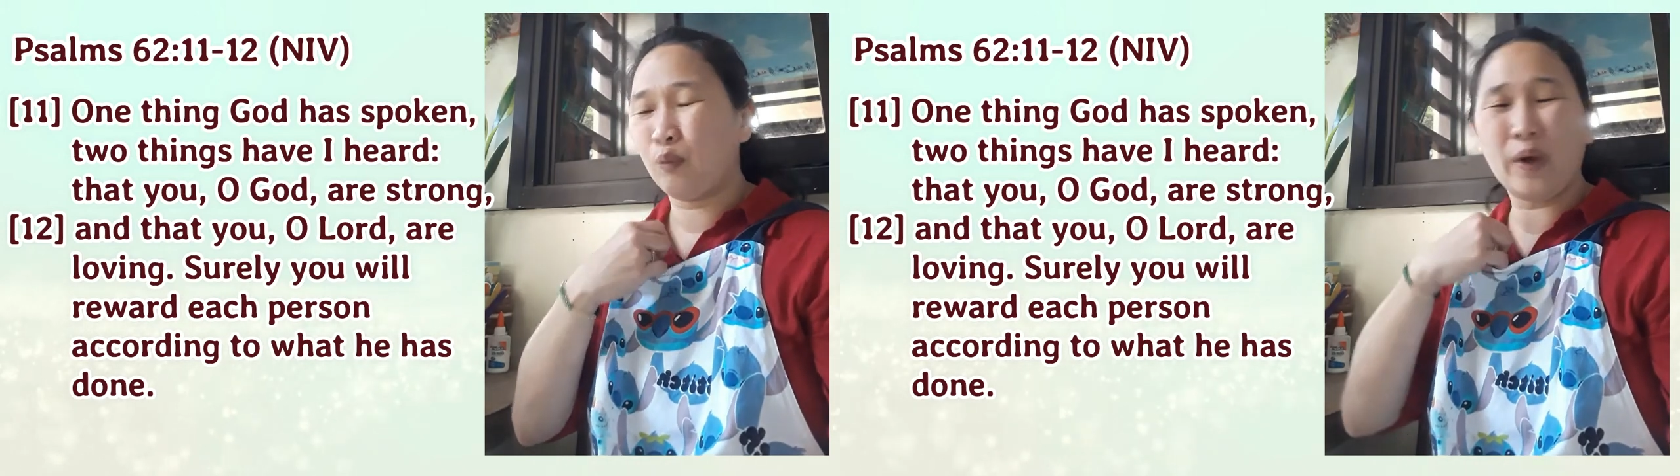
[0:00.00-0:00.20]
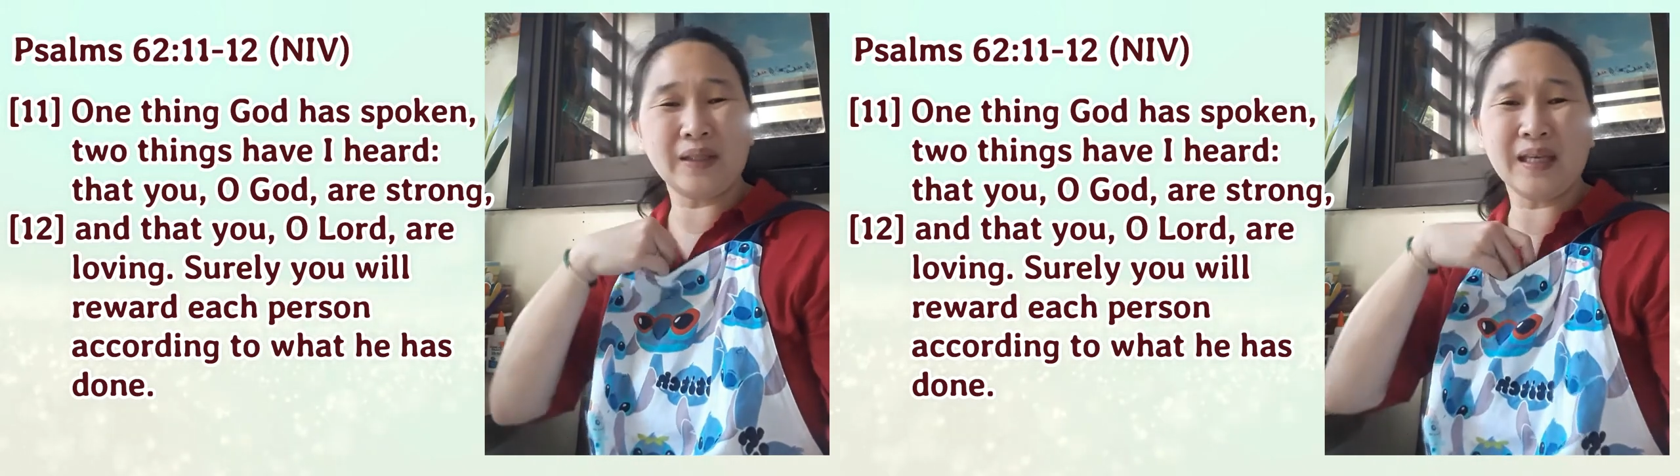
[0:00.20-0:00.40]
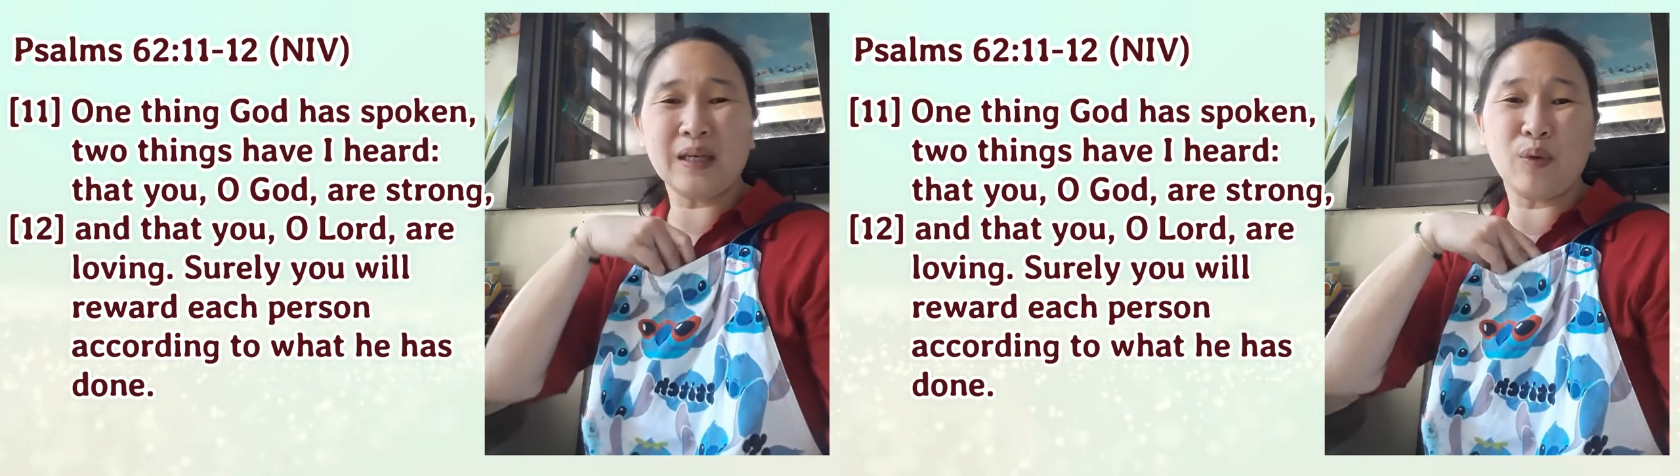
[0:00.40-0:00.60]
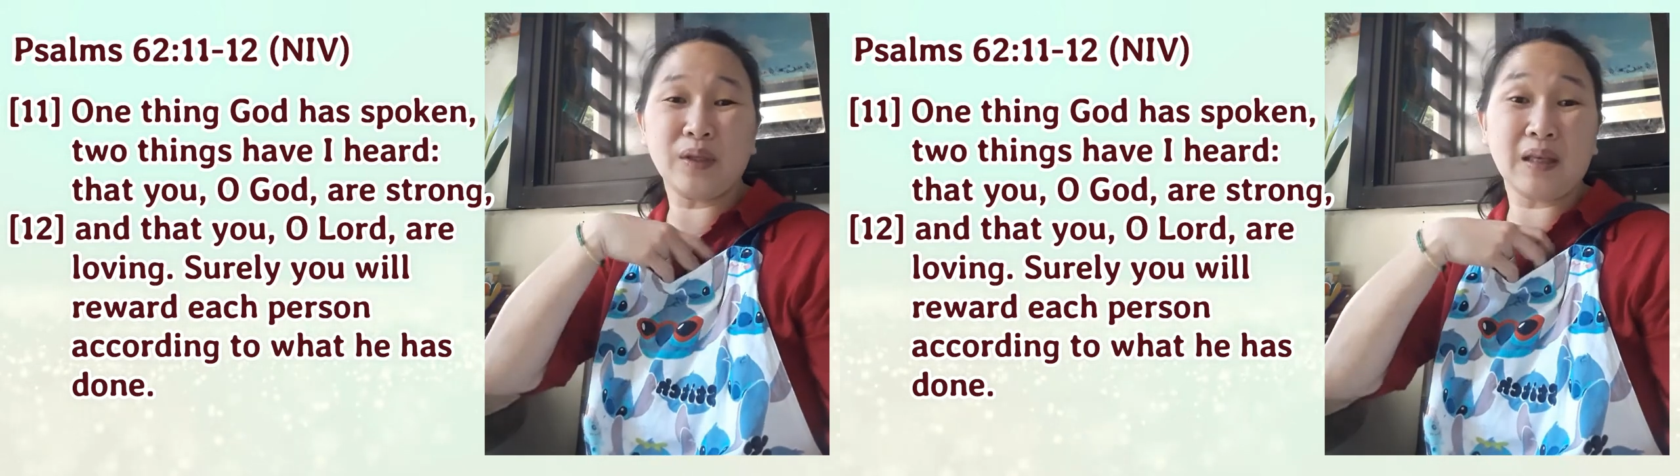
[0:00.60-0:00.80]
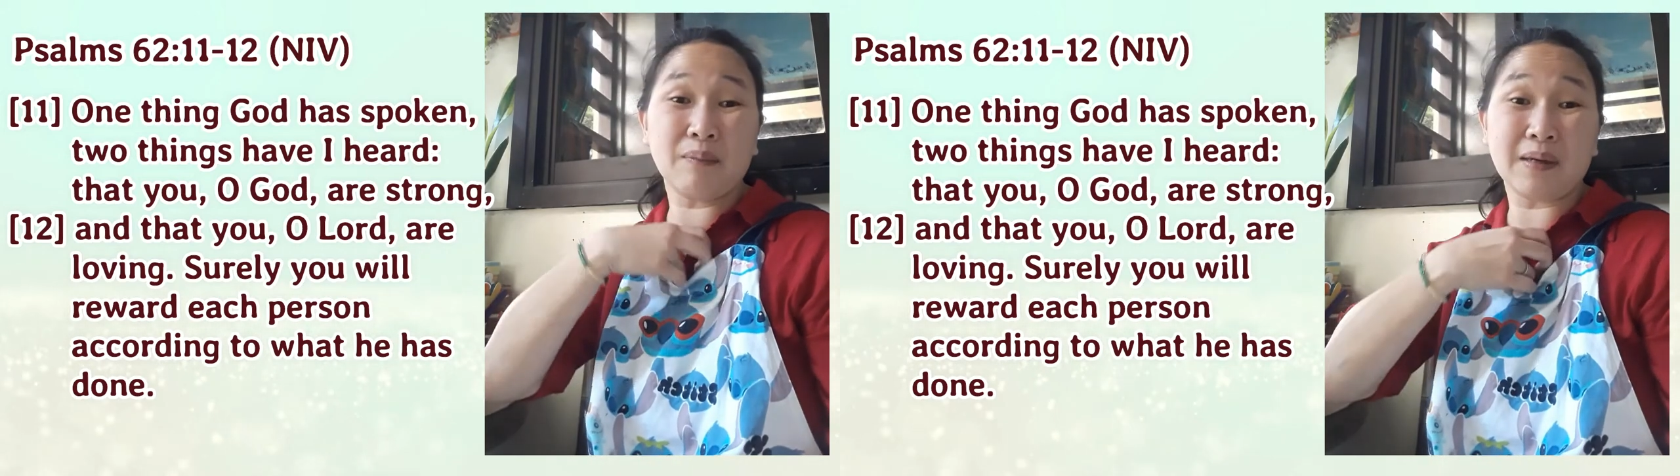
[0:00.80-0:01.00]
pwedeng
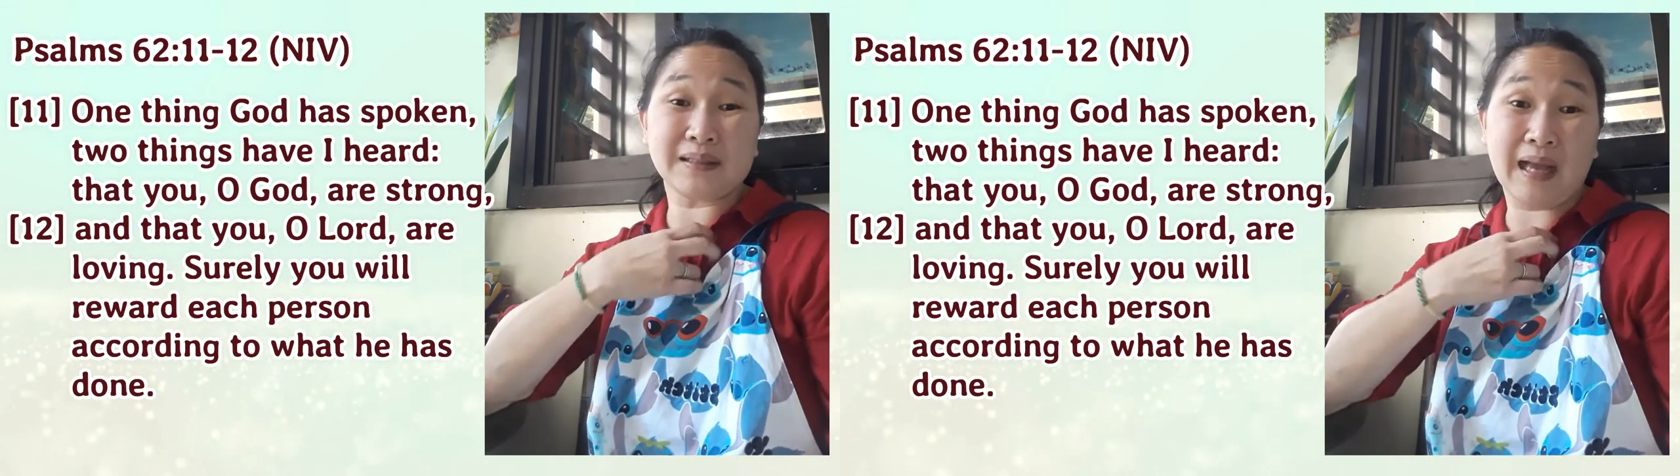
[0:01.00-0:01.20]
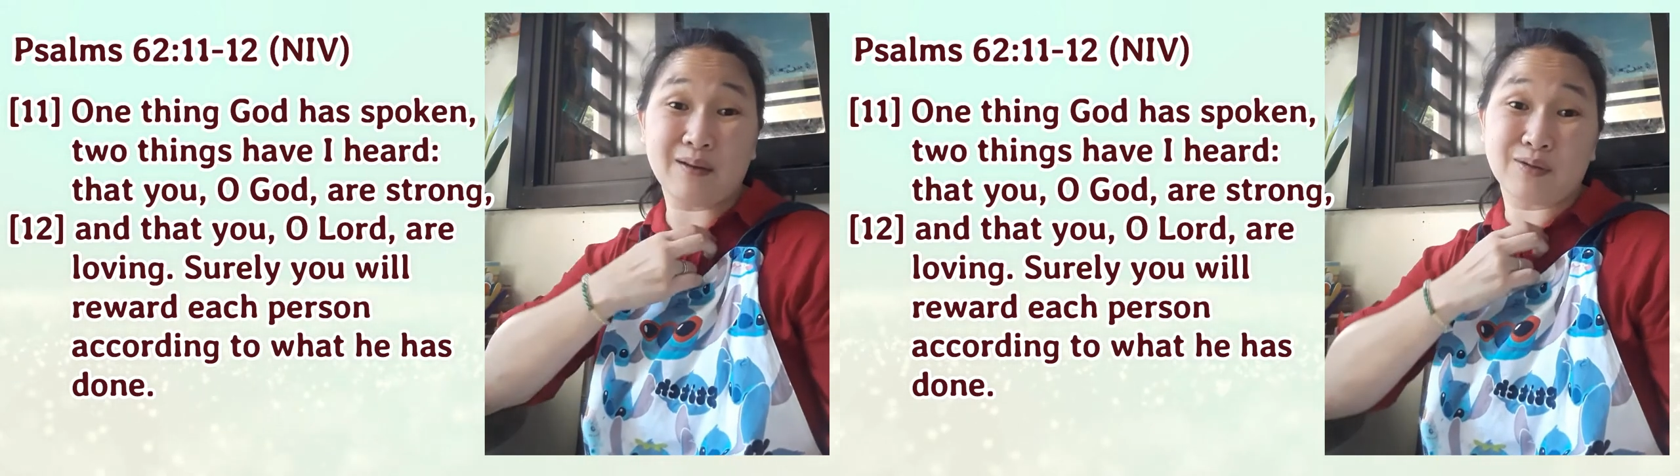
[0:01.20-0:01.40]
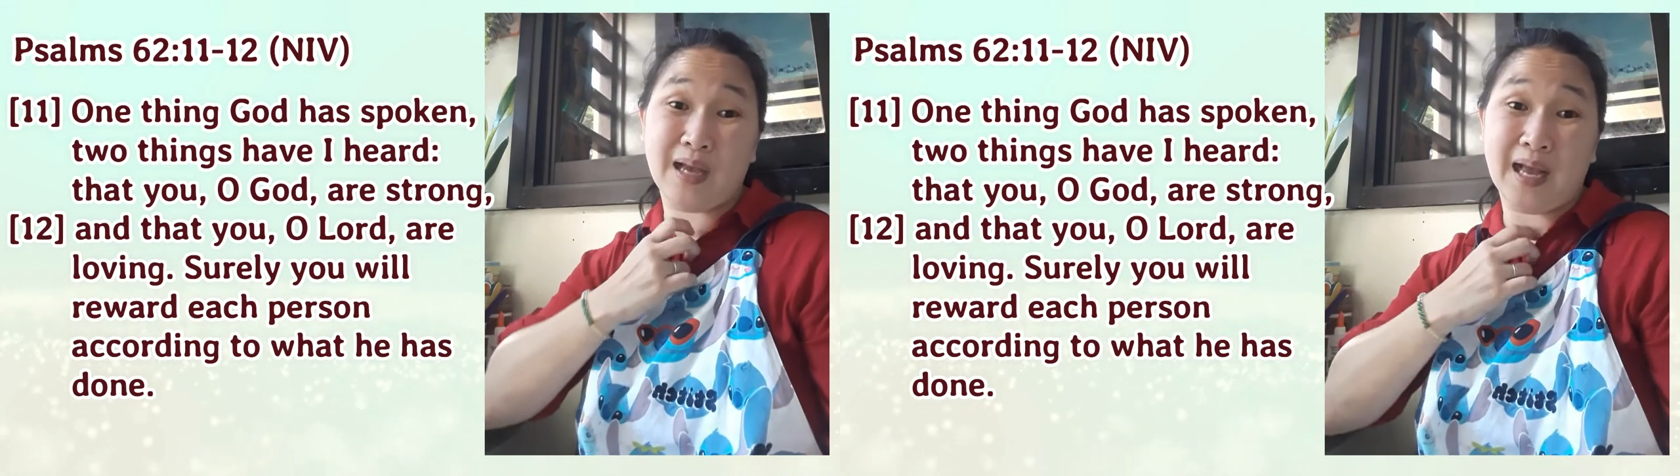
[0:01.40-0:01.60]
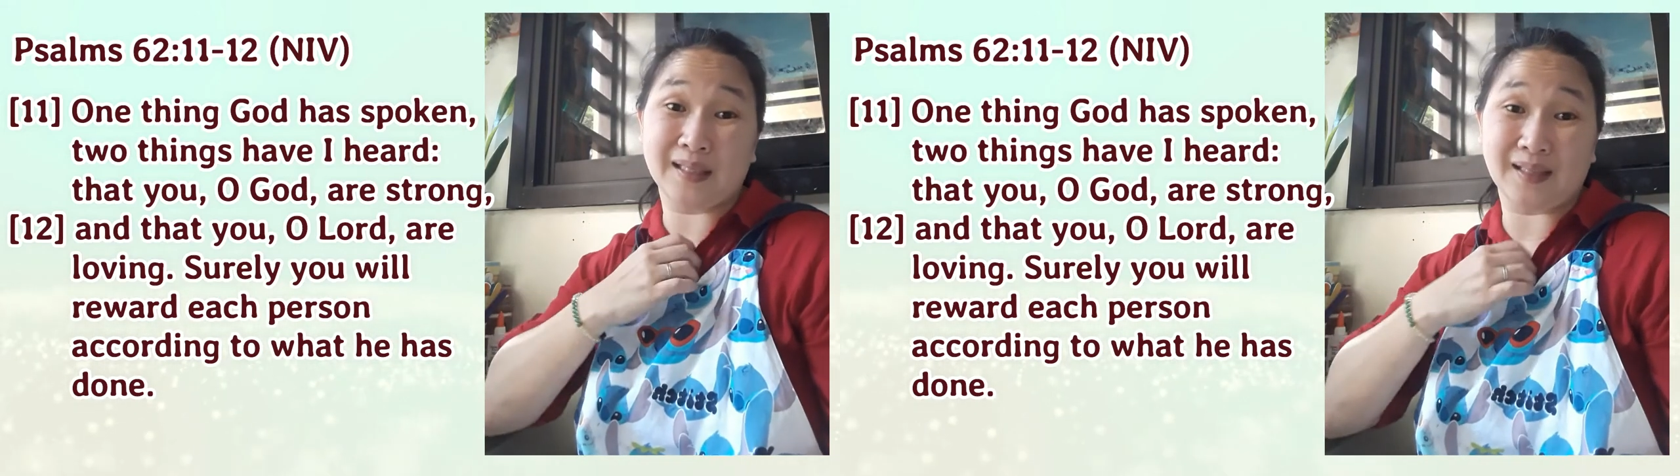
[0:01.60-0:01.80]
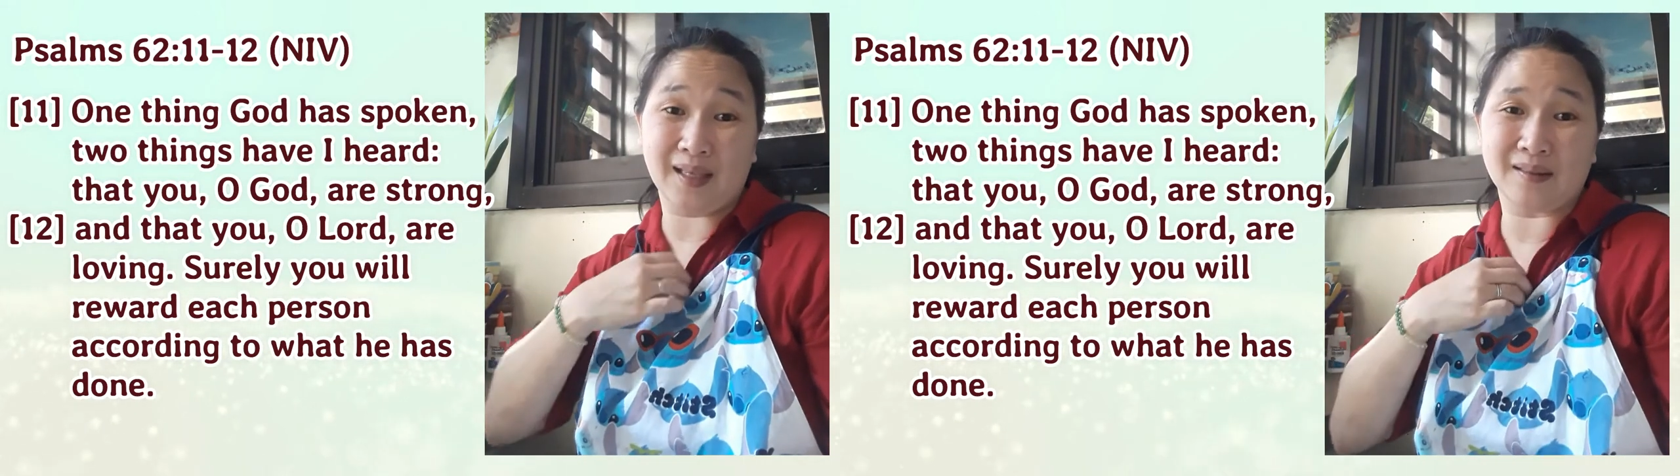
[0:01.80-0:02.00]
gawin na ibang tao
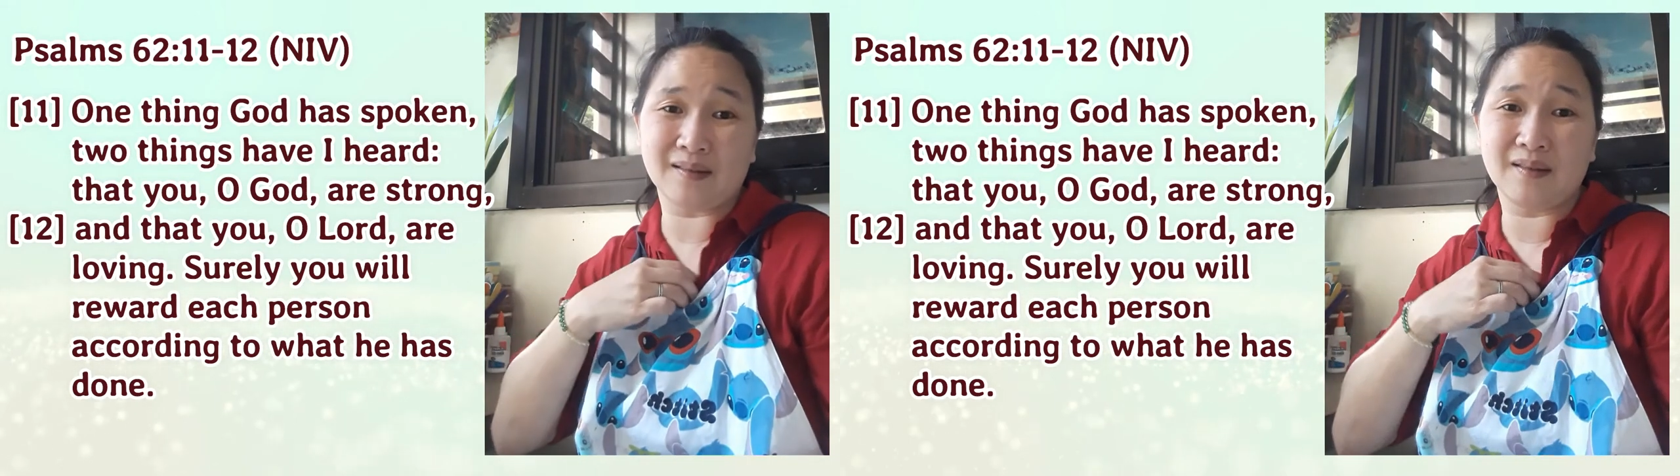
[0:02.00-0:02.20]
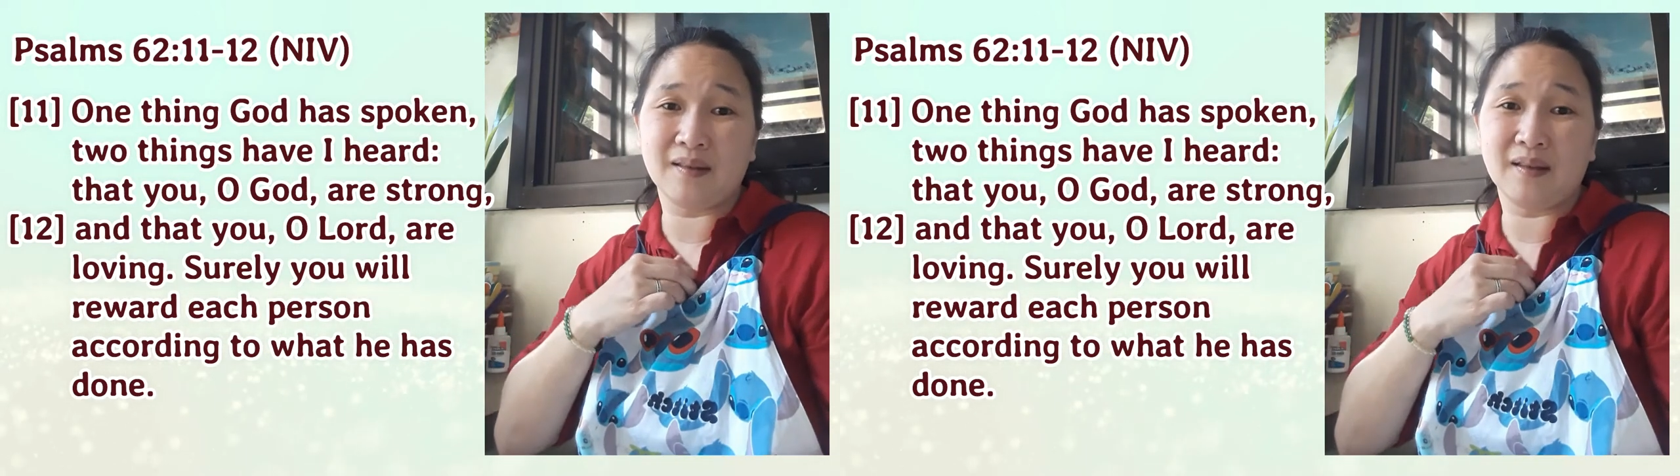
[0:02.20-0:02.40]
sa atin